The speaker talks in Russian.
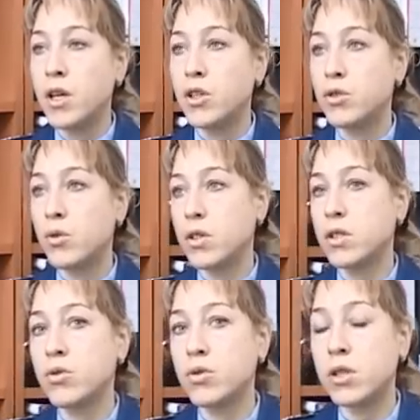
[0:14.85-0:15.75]
И
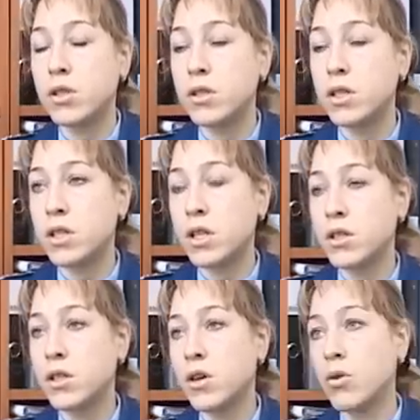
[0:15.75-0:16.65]
ситуация уже дошла
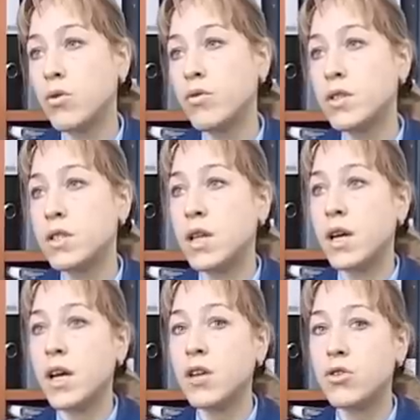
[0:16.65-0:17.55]
до такого
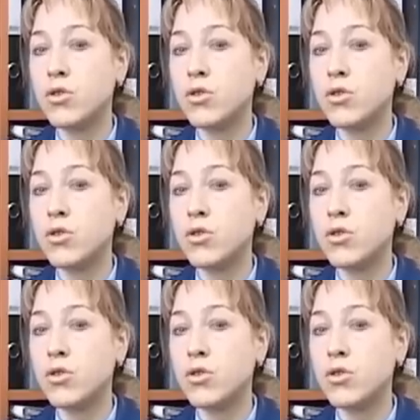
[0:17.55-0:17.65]
состояния,